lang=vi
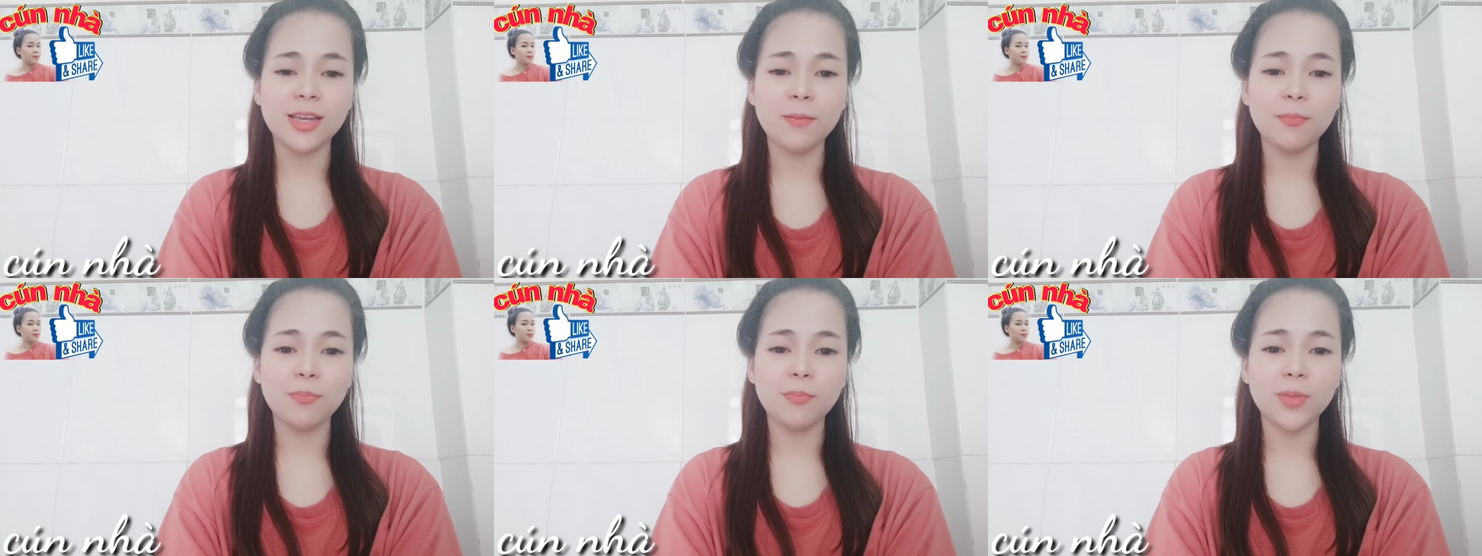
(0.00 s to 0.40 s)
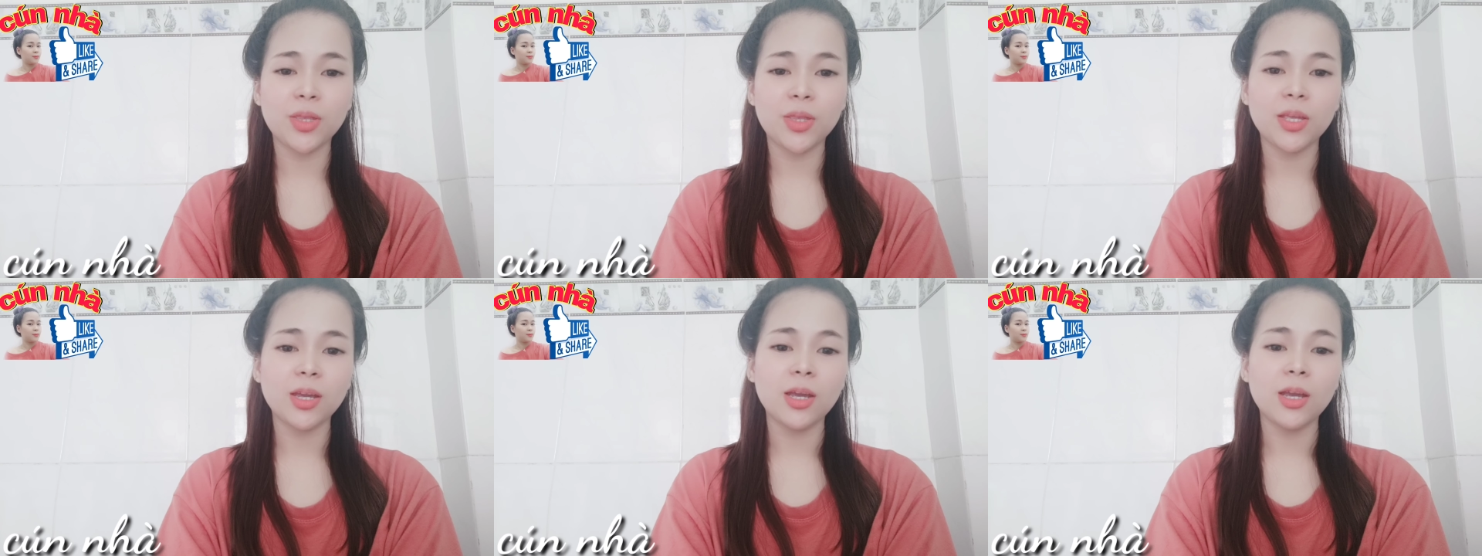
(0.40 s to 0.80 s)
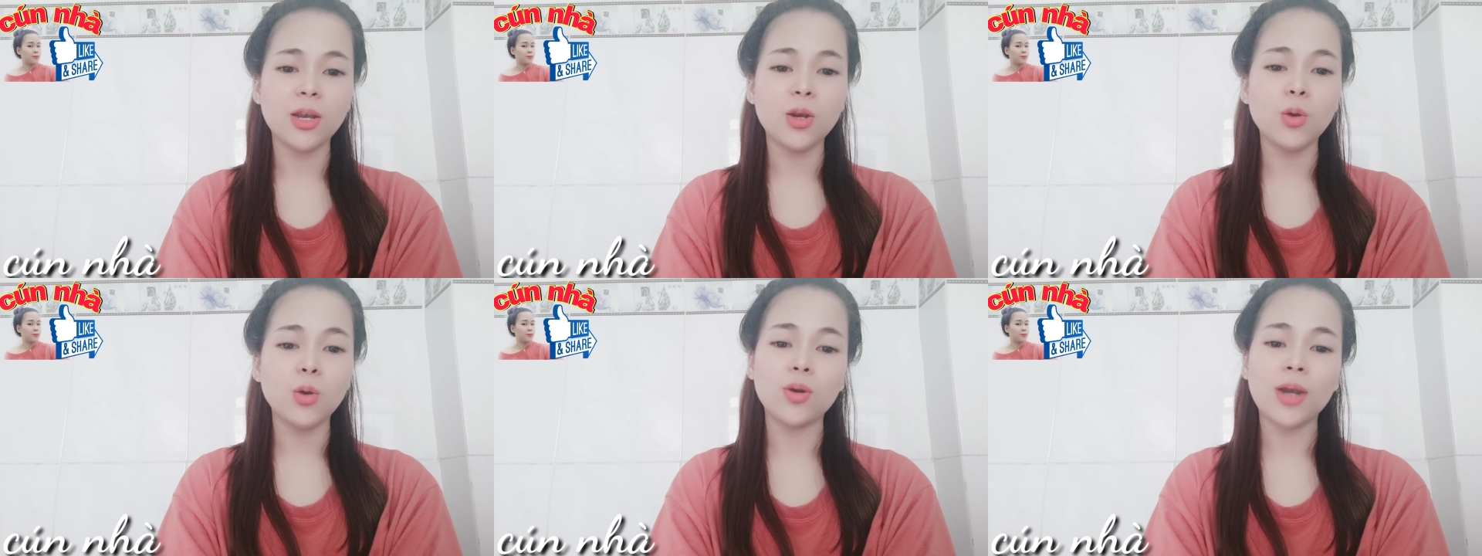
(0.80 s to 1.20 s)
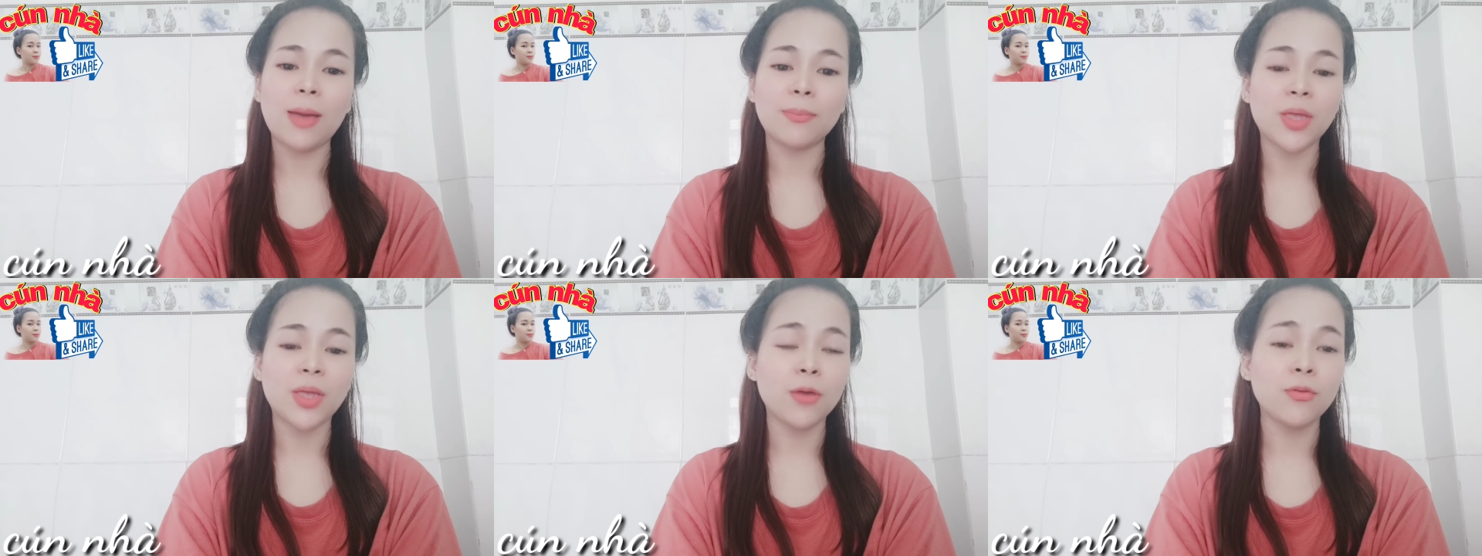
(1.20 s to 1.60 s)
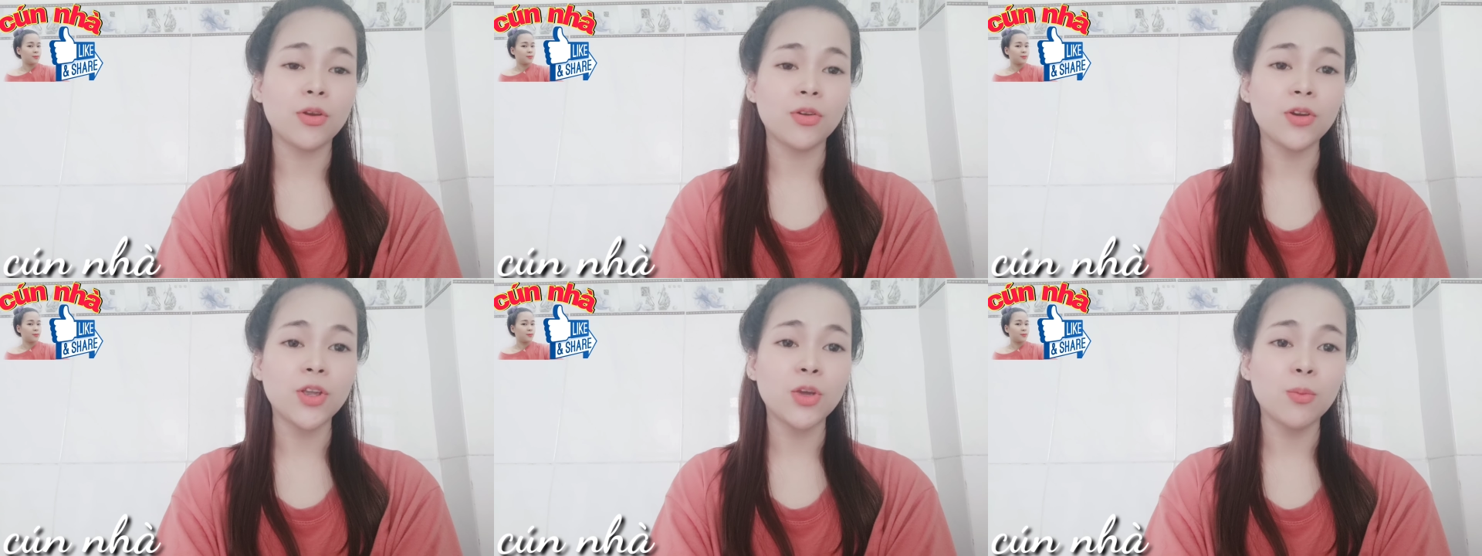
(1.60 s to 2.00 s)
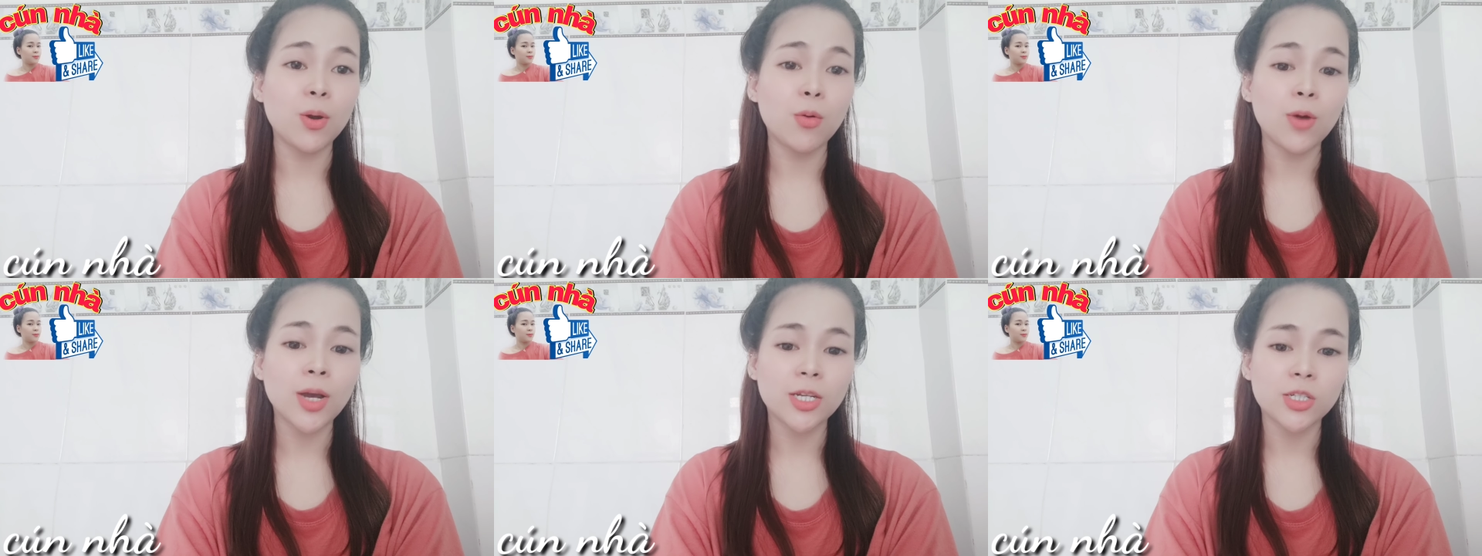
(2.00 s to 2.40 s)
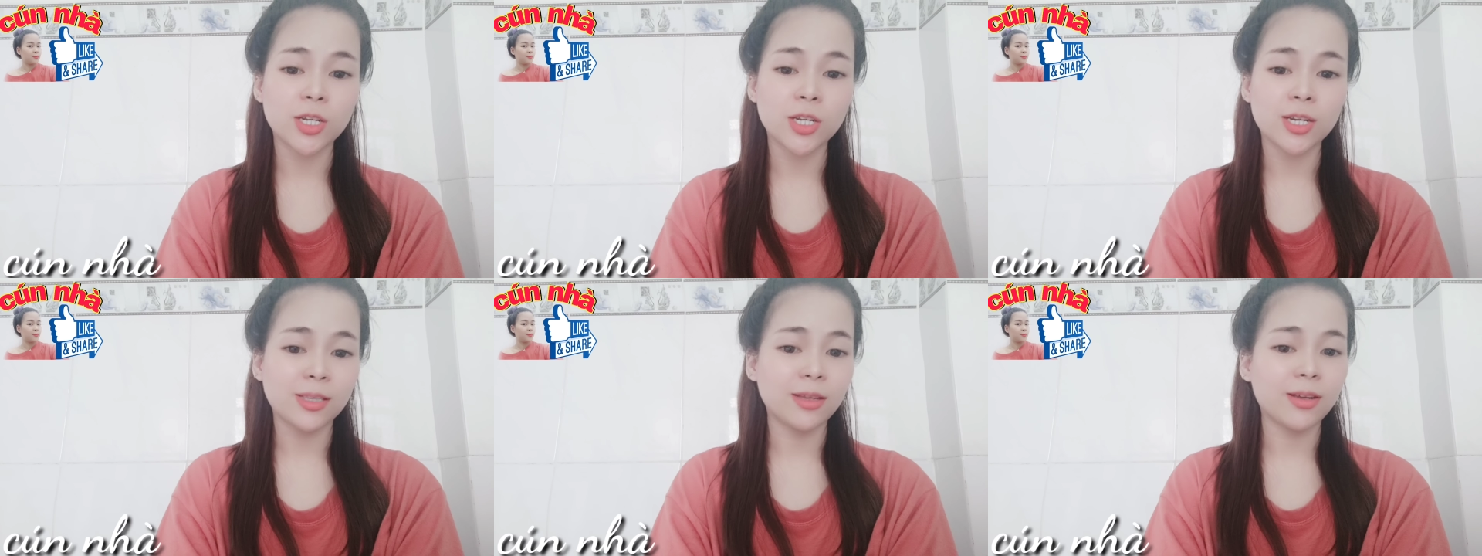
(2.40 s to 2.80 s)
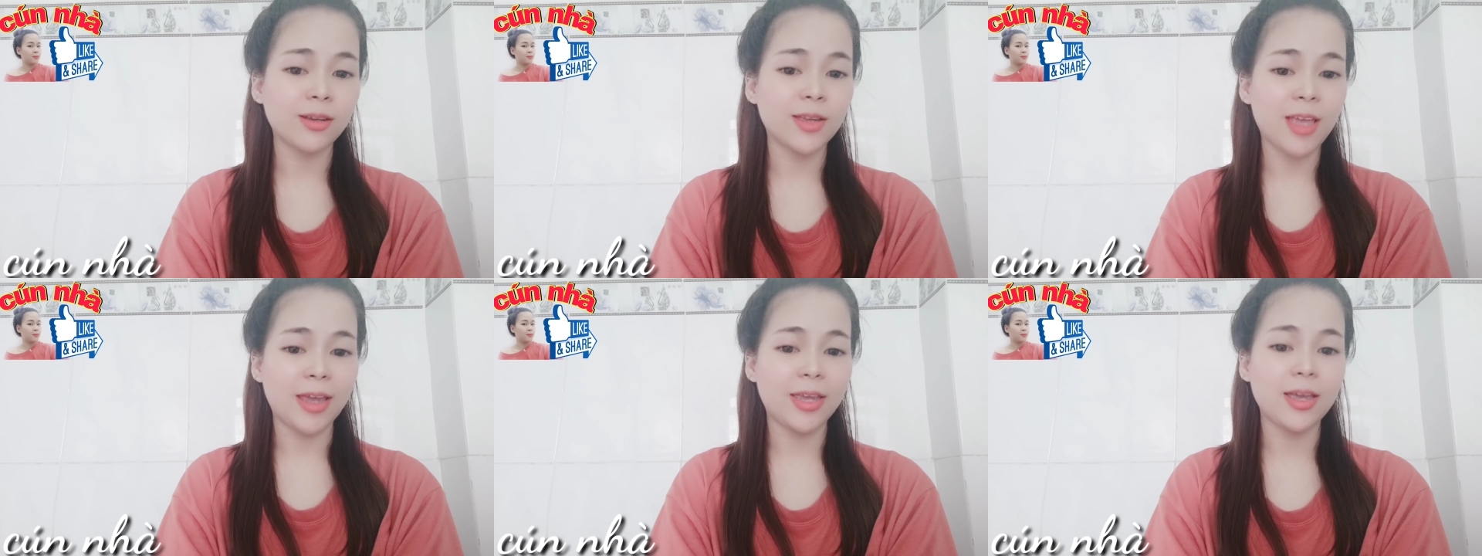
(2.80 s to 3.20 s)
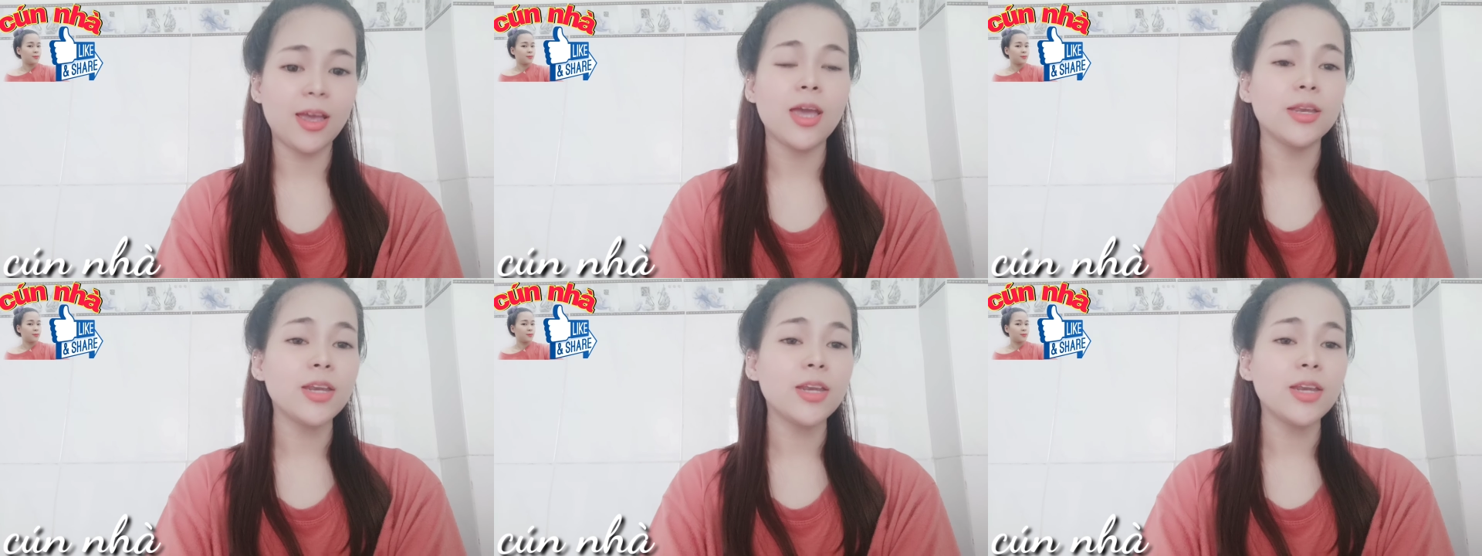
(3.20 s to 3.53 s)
của cô hai bị lung lay cái ý chí cả đó